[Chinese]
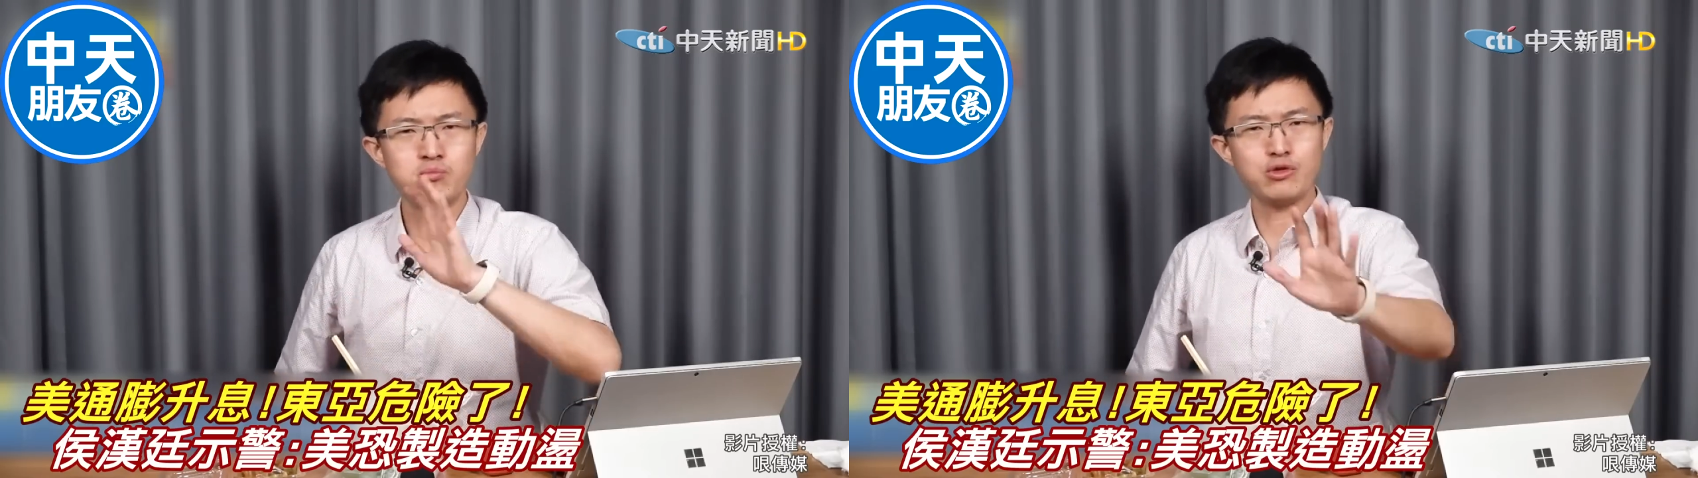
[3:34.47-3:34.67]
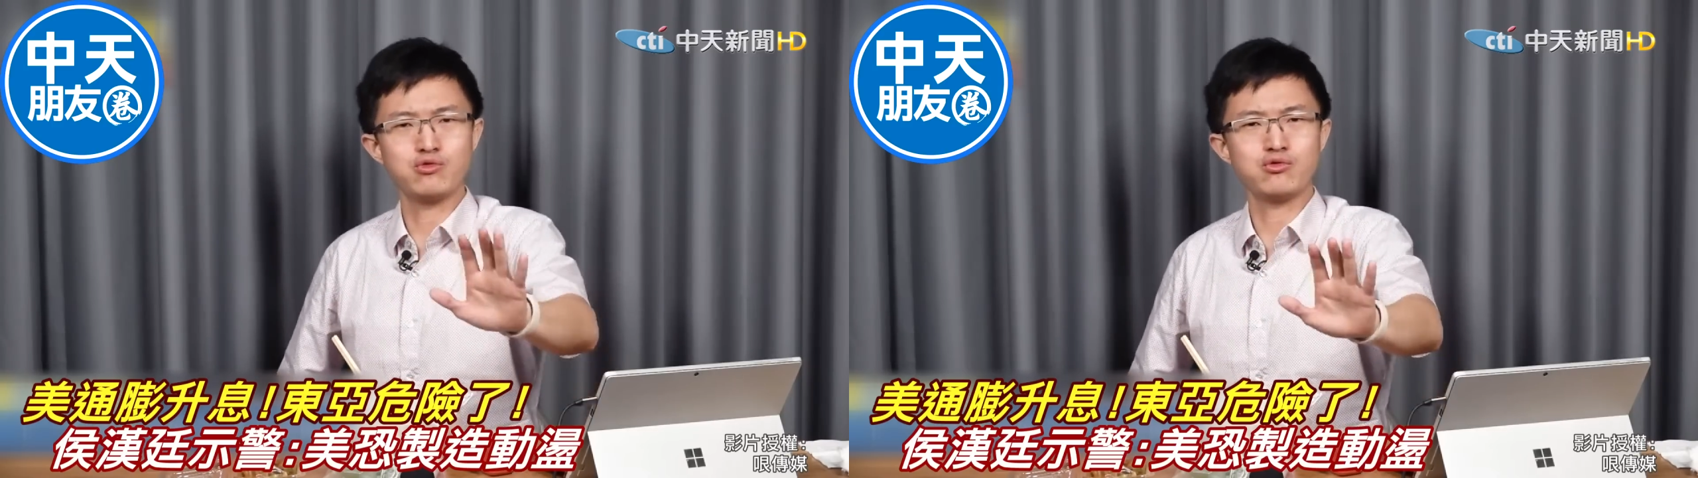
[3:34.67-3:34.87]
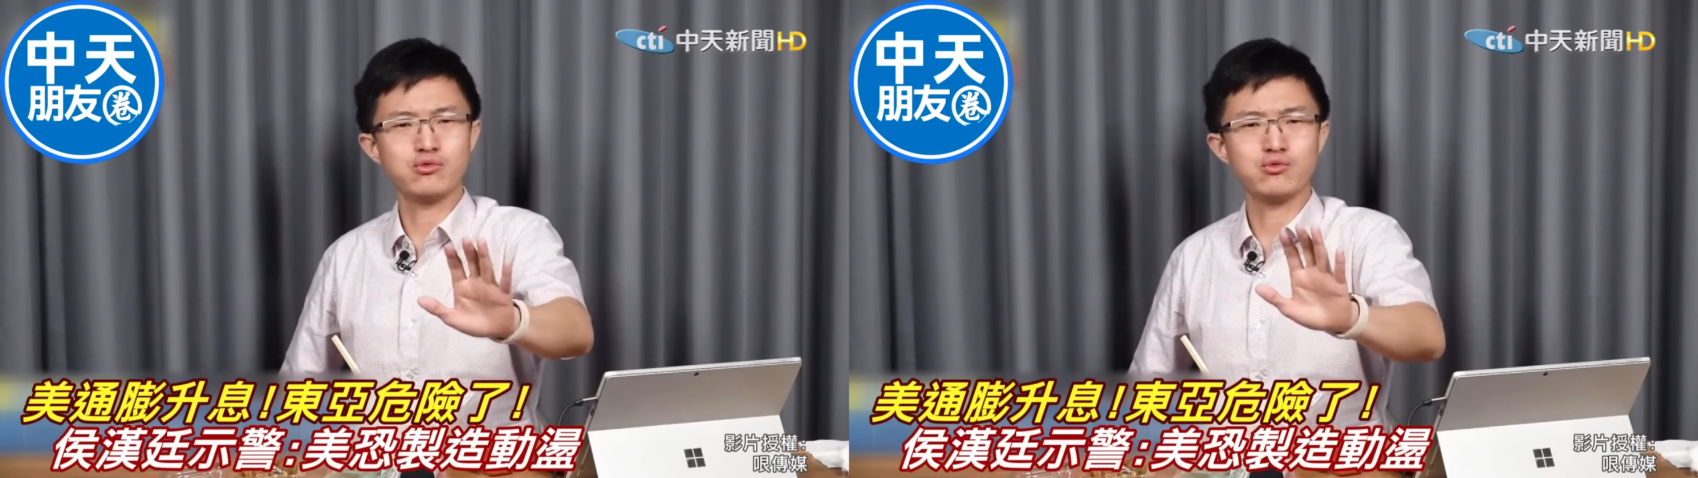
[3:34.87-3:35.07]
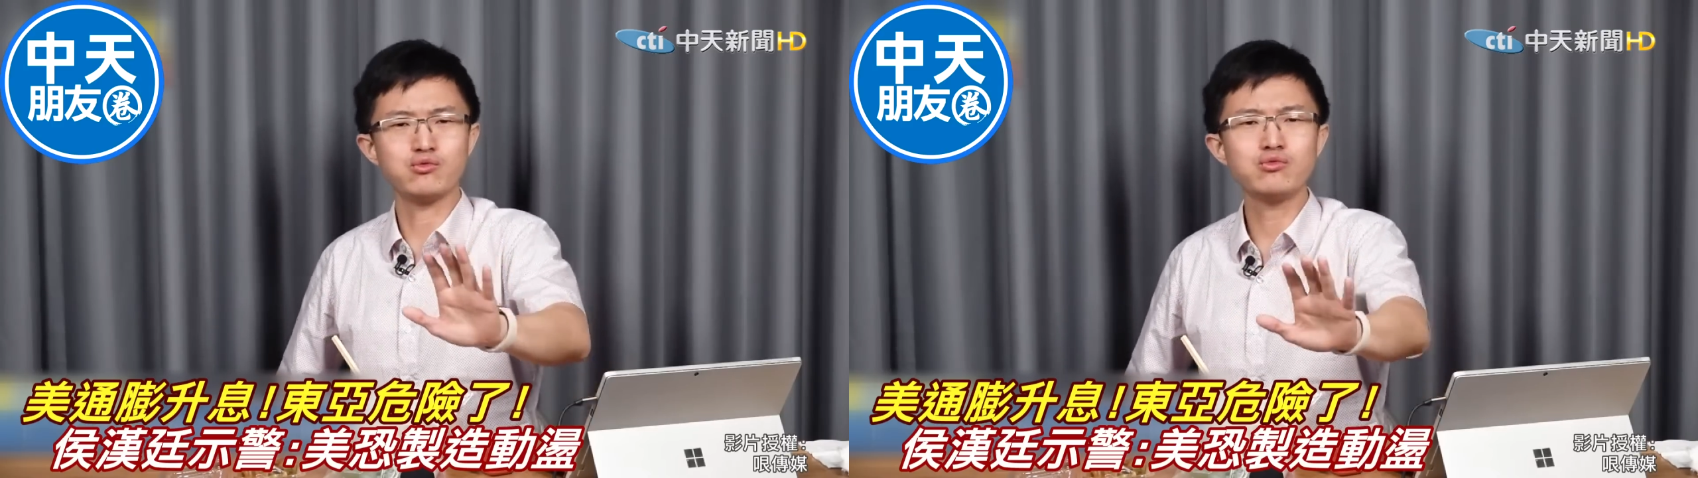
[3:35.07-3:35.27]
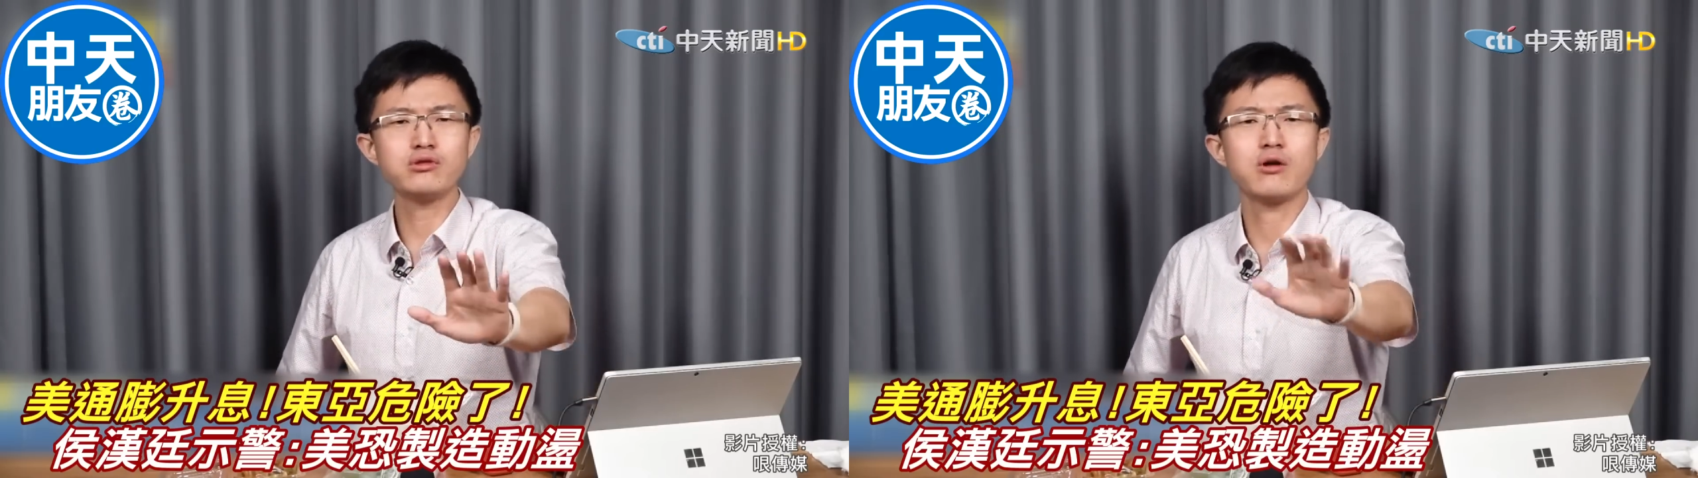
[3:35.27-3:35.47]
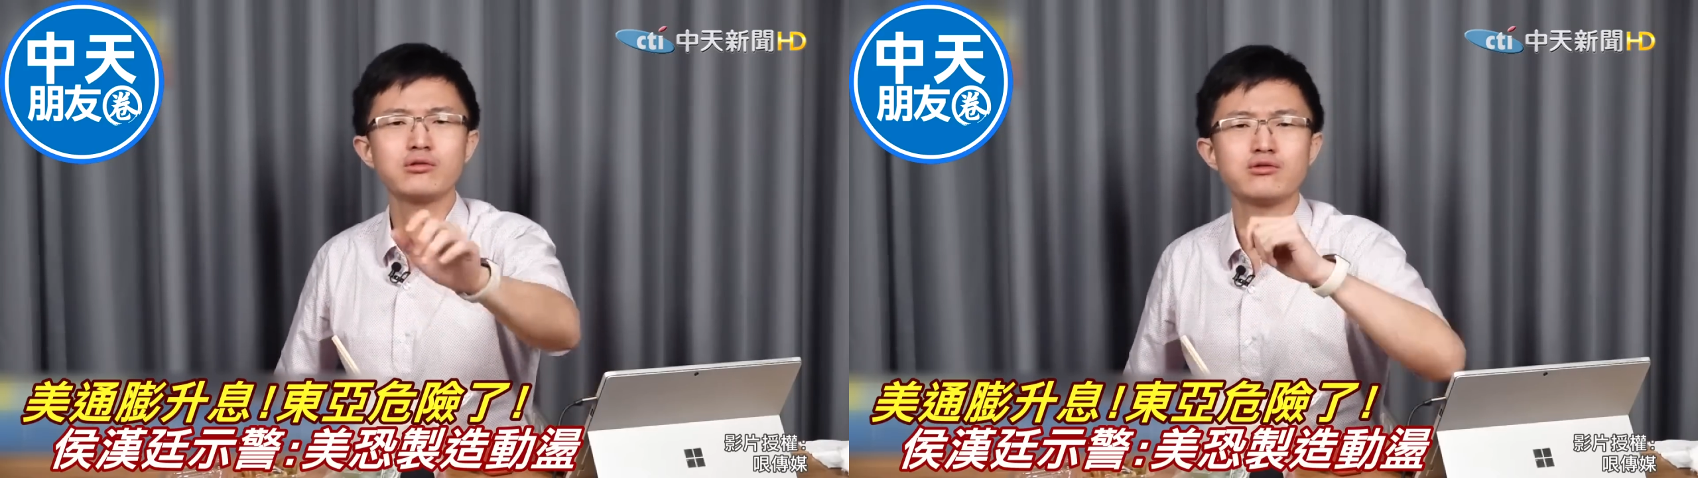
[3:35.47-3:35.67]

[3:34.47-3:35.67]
必须无条